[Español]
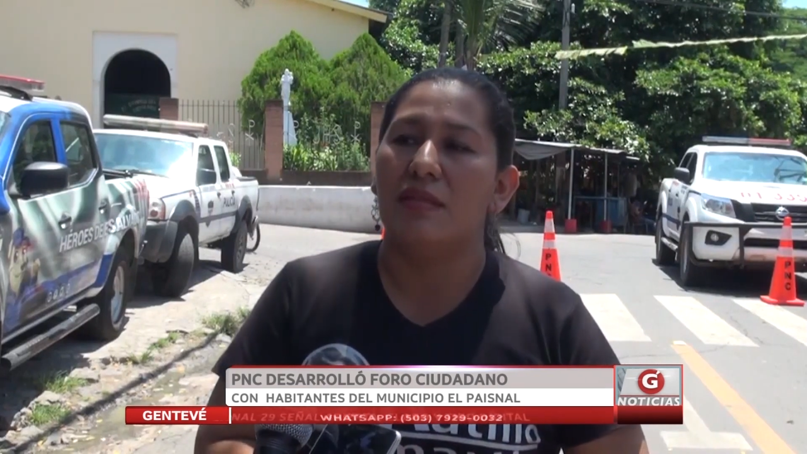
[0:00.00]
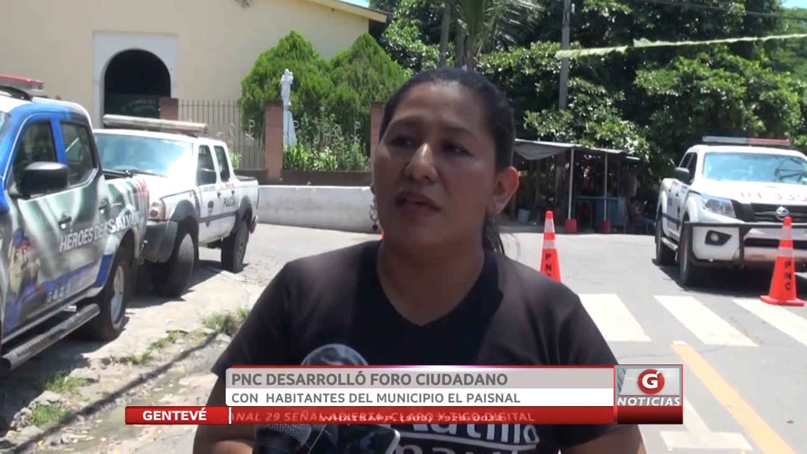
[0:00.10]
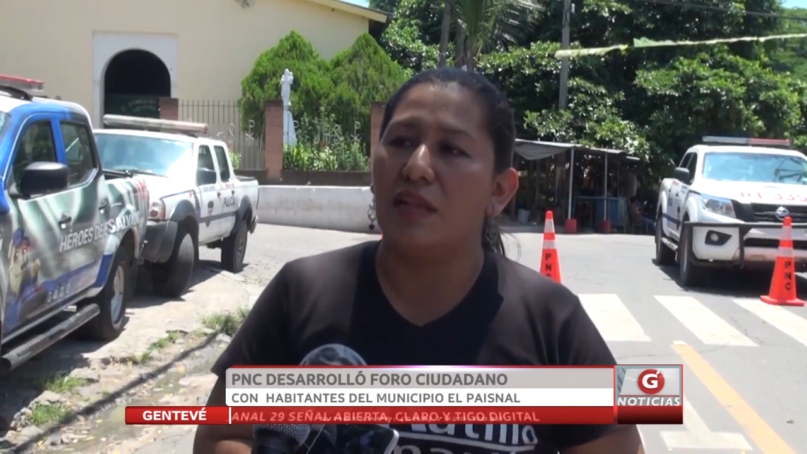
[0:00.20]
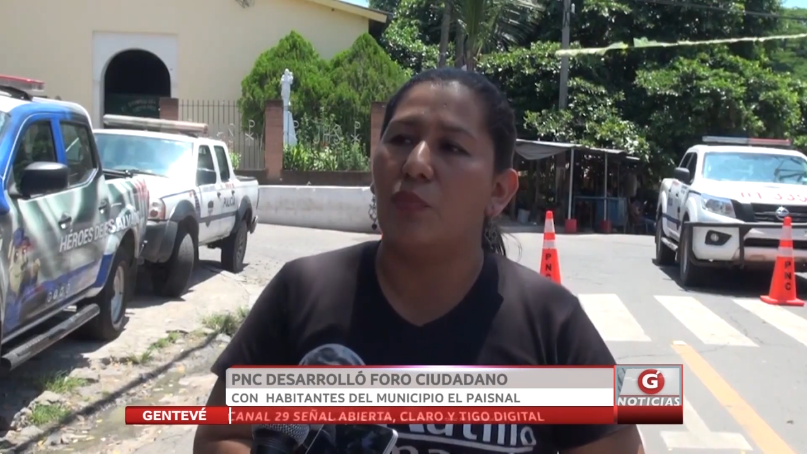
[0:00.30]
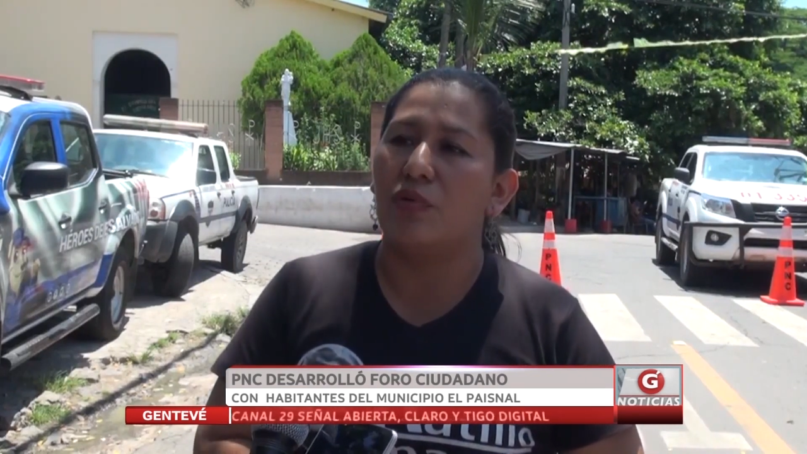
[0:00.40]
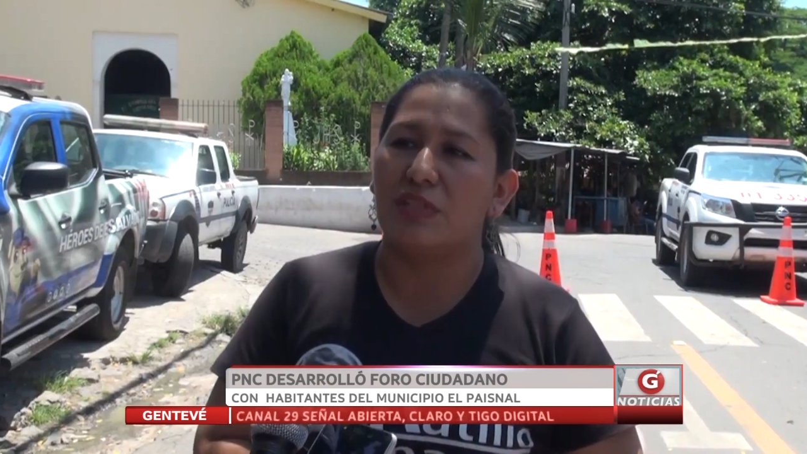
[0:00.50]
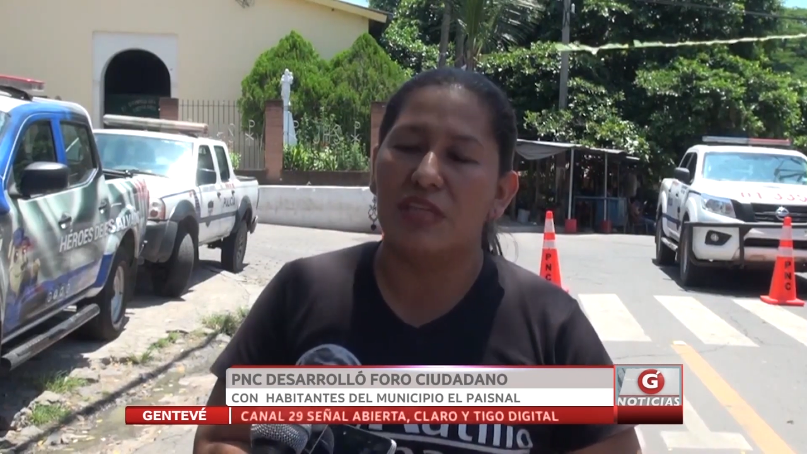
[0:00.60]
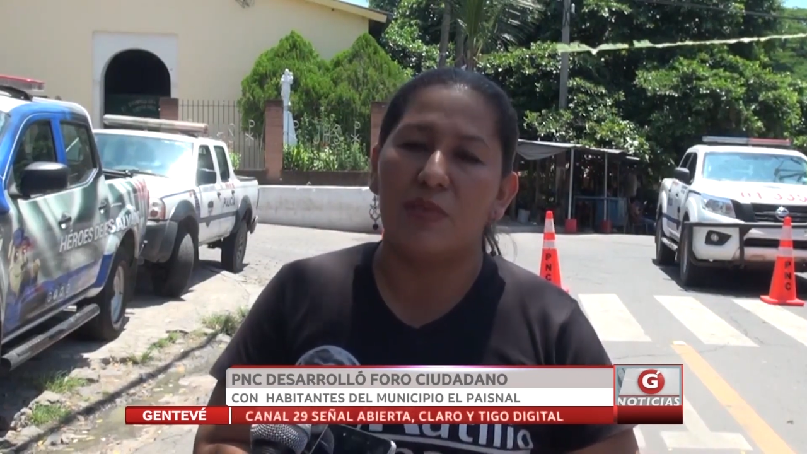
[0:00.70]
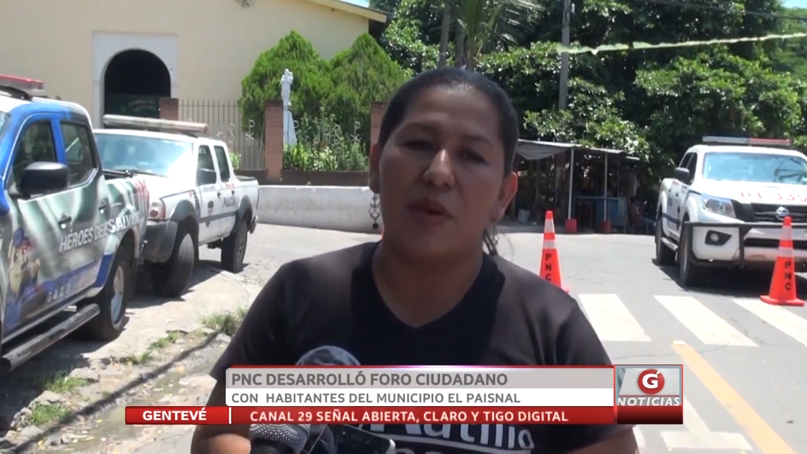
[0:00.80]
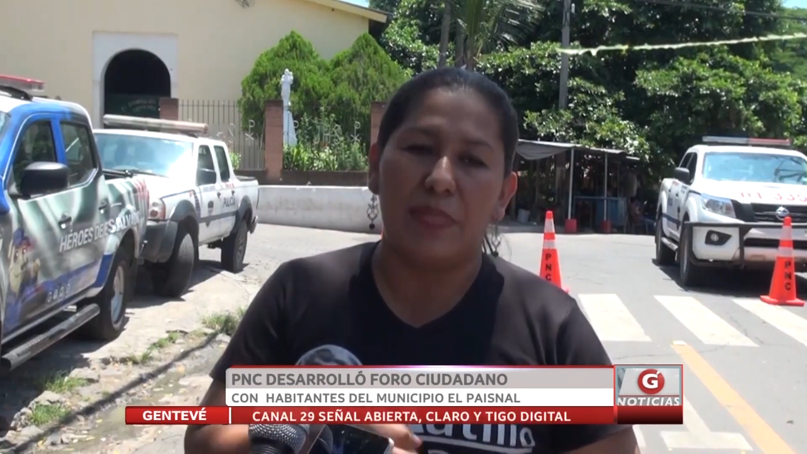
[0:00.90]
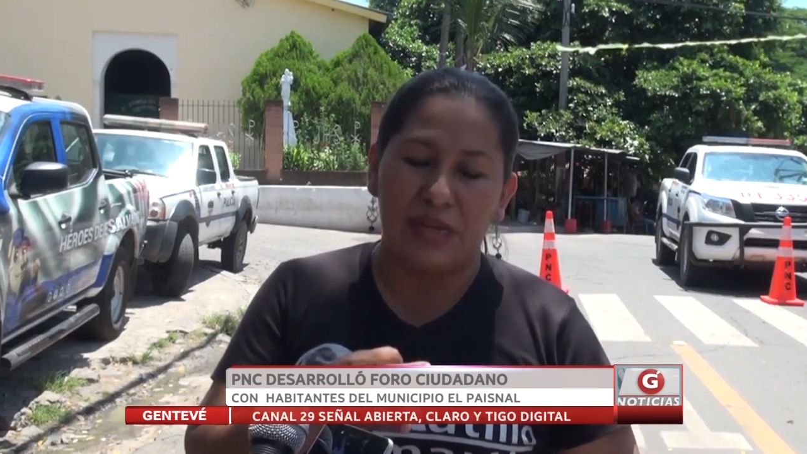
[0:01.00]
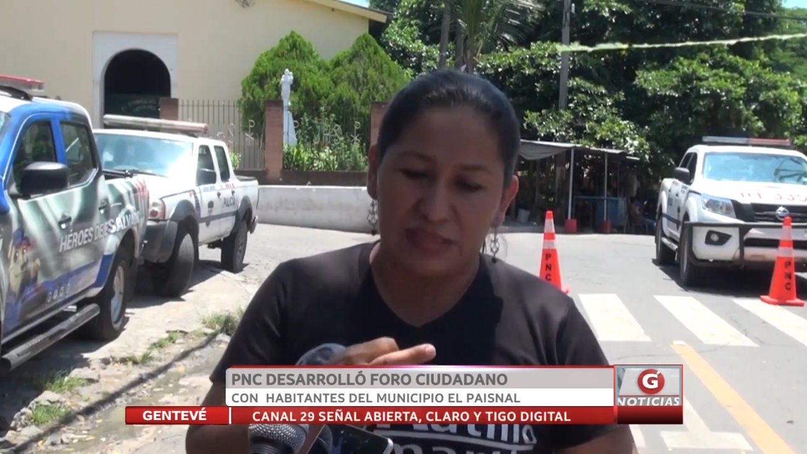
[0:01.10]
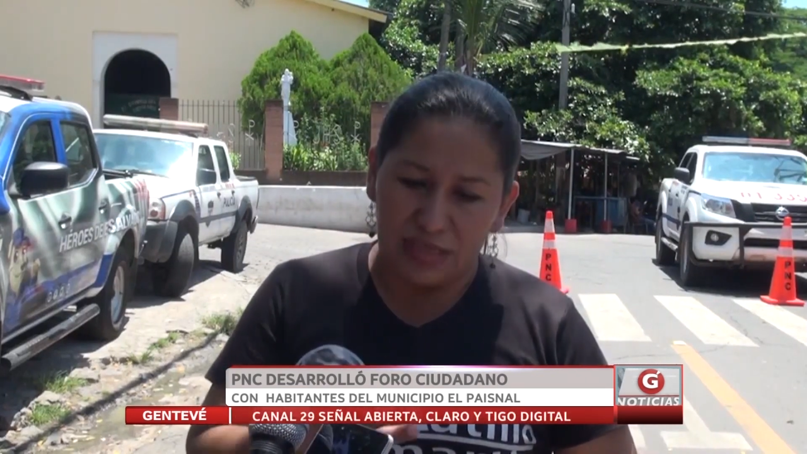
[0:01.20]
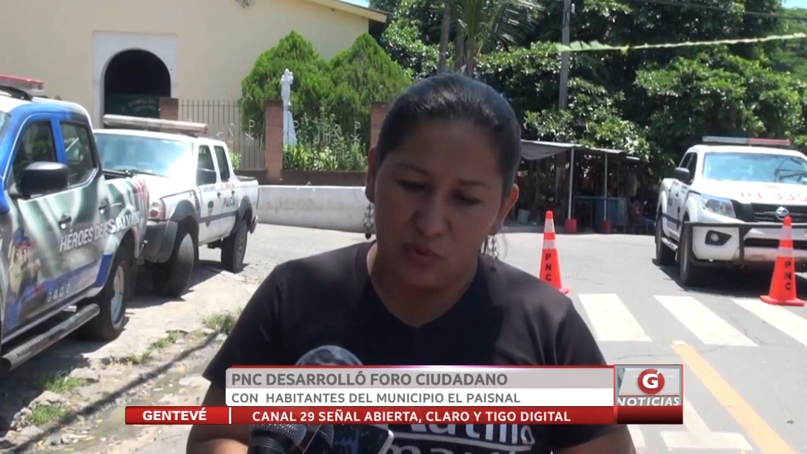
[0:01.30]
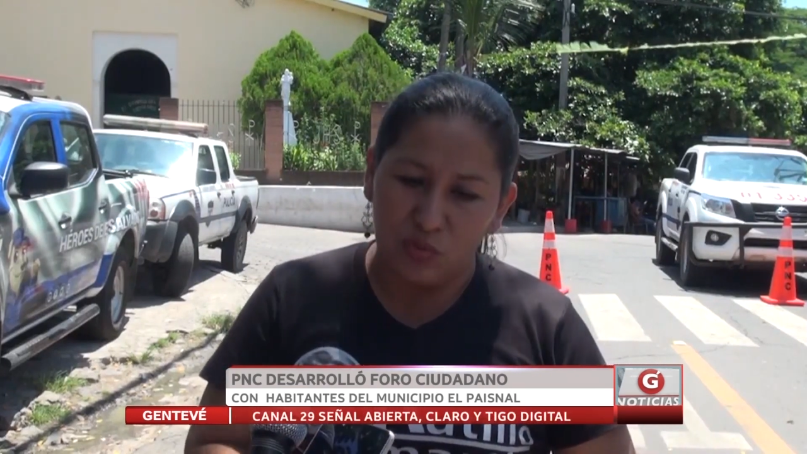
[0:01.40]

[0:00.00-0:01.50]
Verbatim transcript: De la policía. Me parece